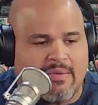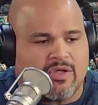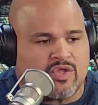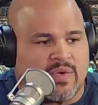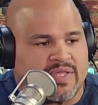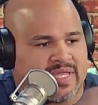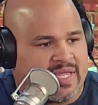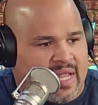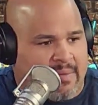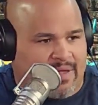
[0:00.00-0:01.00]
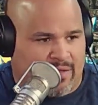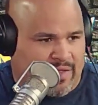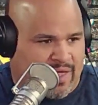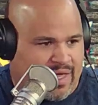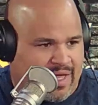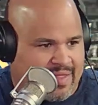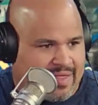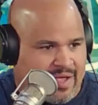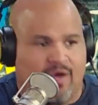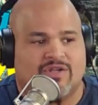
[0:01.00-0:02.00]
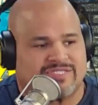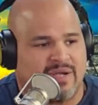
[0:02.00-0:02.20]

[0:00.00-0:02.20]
estuviste a la mano de, Gold Star